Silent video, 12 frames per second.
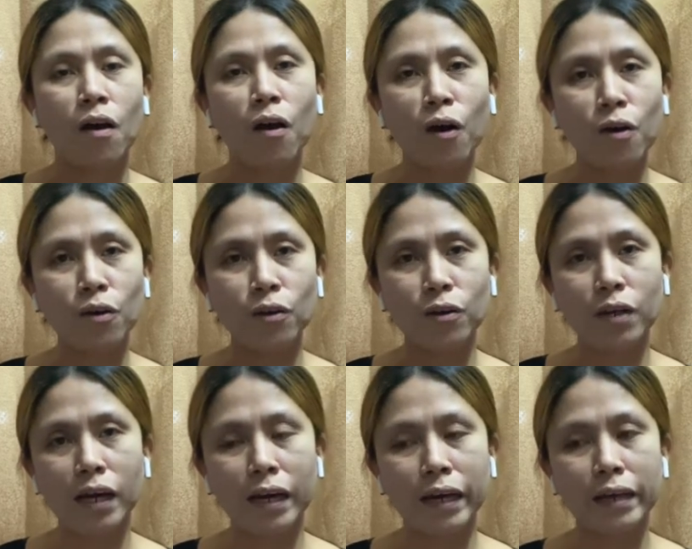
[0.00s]
Hong Kong
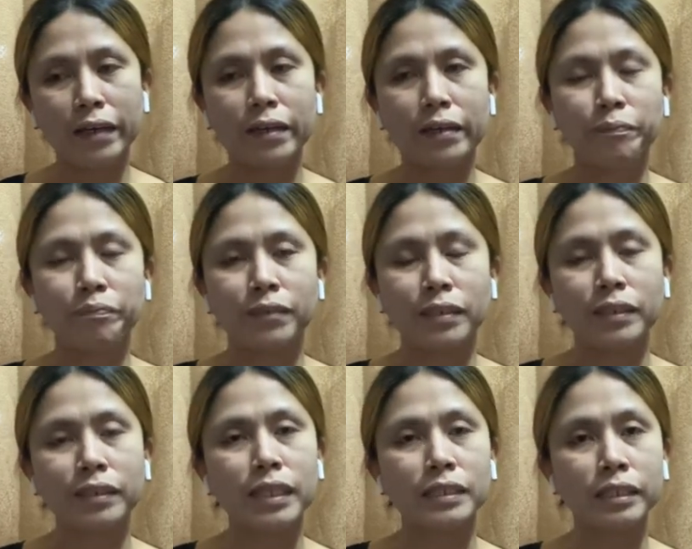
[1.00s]
ay
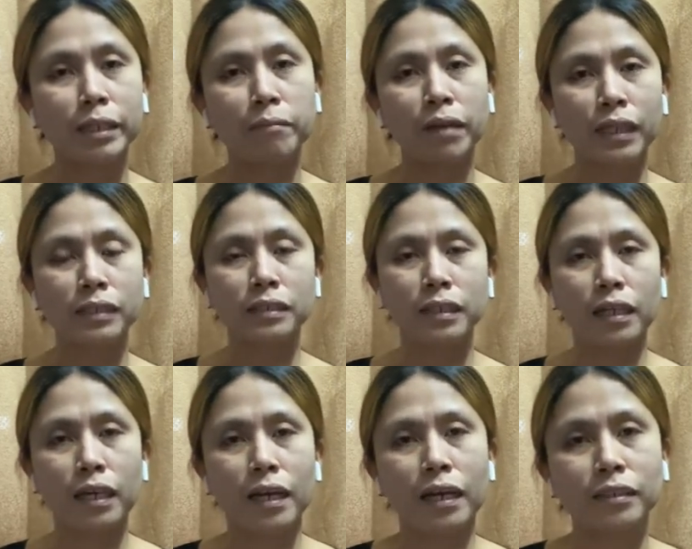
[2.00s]
the same lang
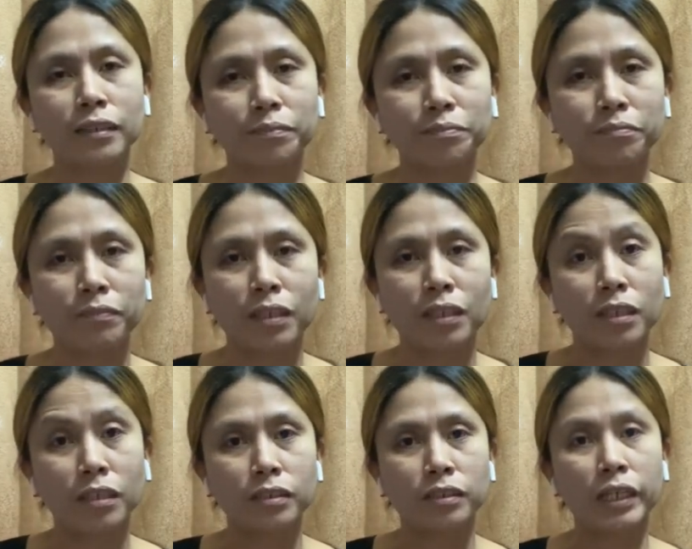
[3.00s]
silang
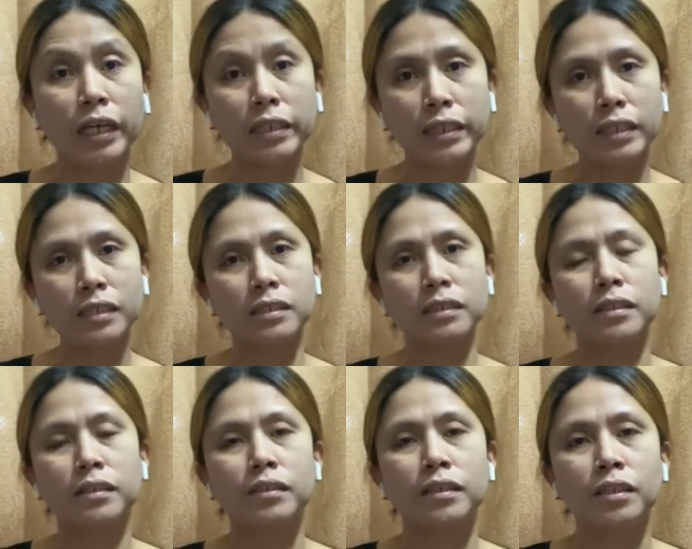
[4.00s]
Chinese.
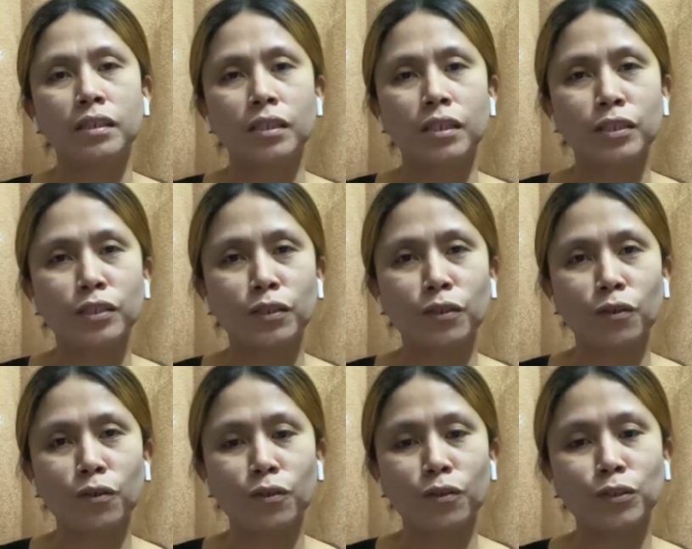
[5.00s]
So,
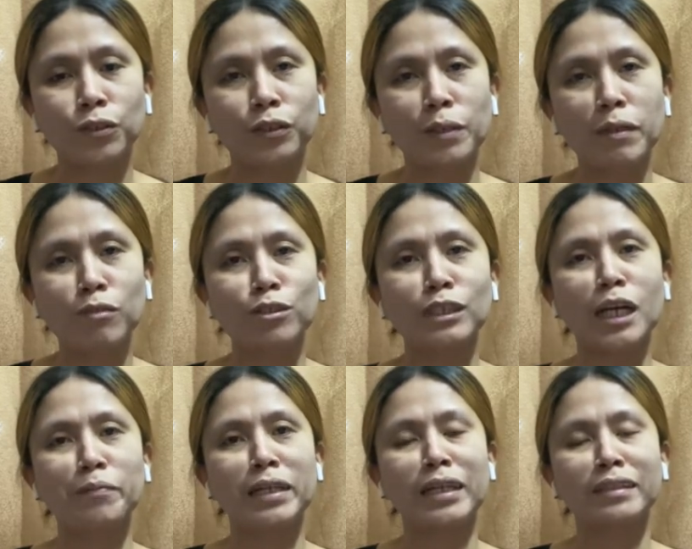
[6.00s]
today
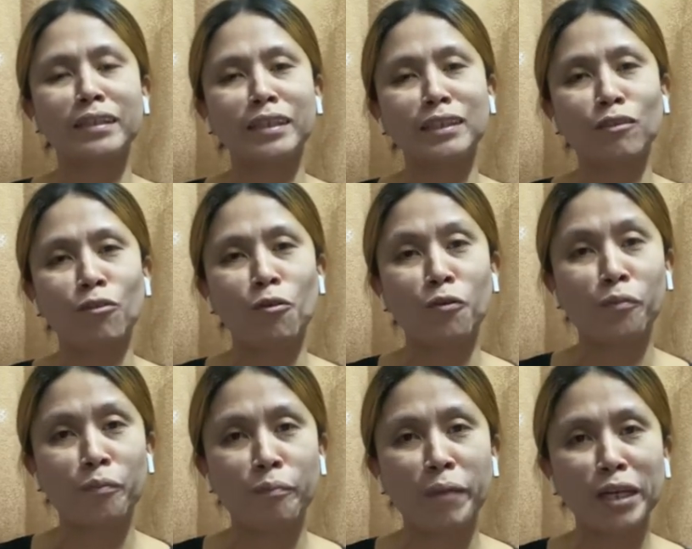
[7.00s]
pag-uusapan natin kung
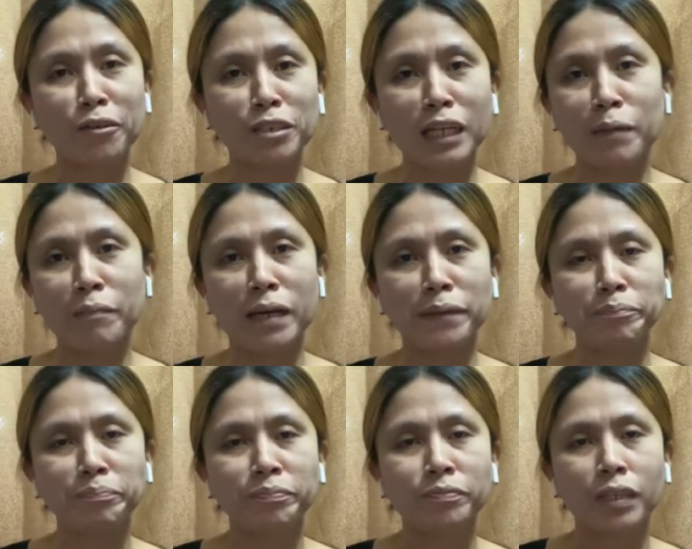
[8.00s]
mayroon nga bang
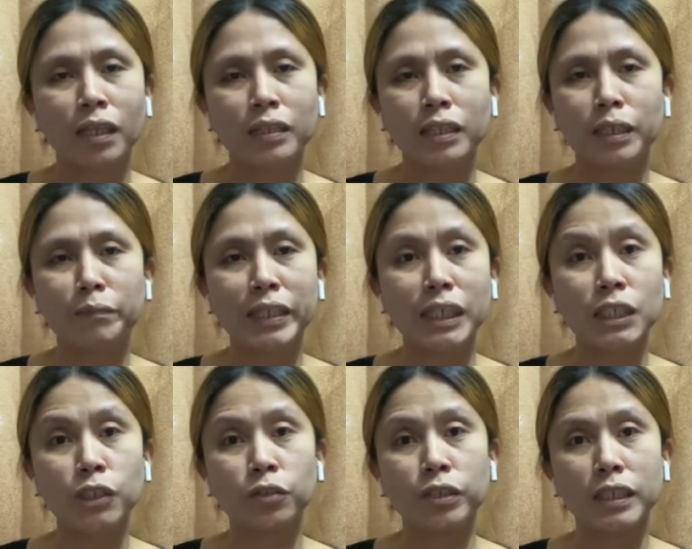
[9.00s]

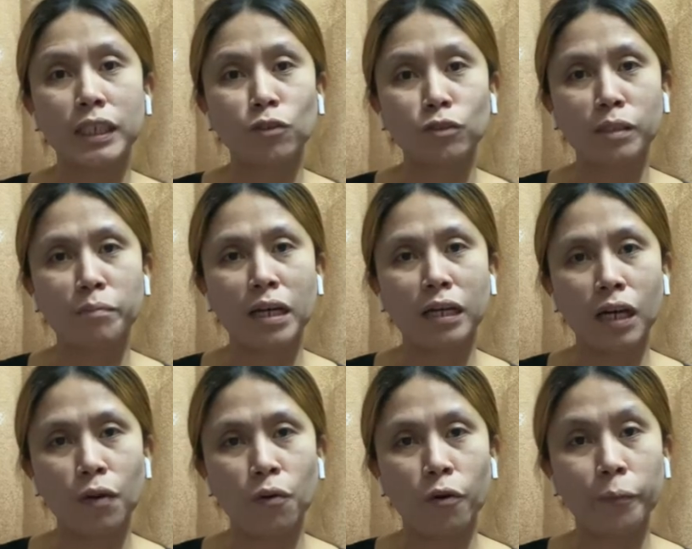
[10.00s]
termination dito sa
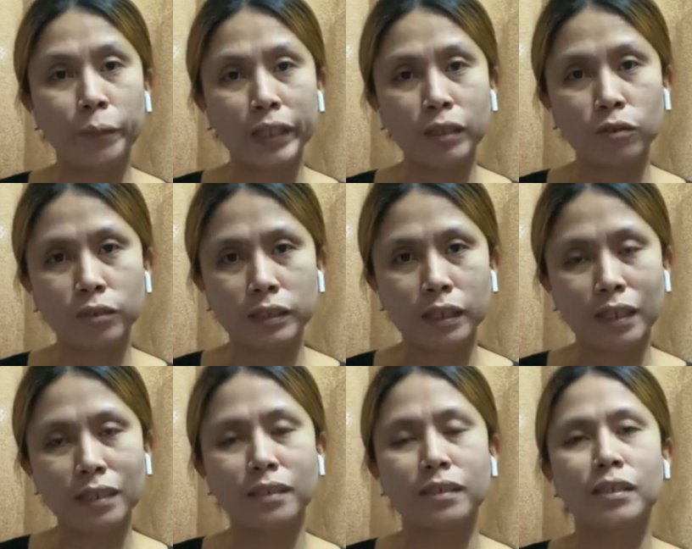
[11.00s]
Macau o break contract.
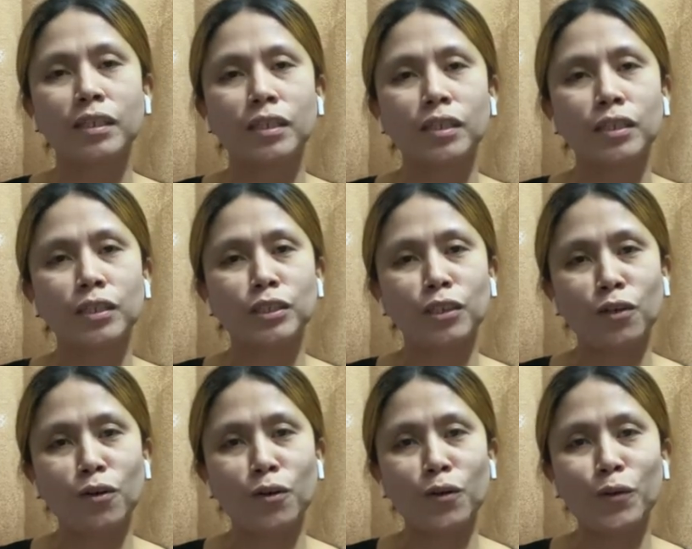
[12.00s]

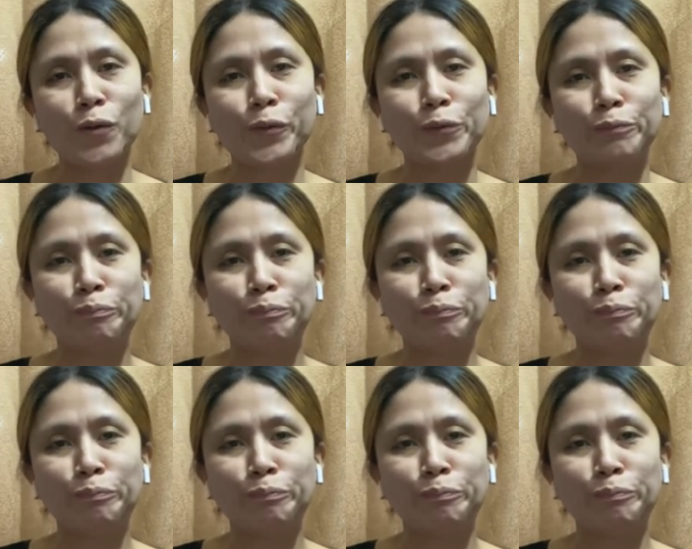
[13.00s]
So,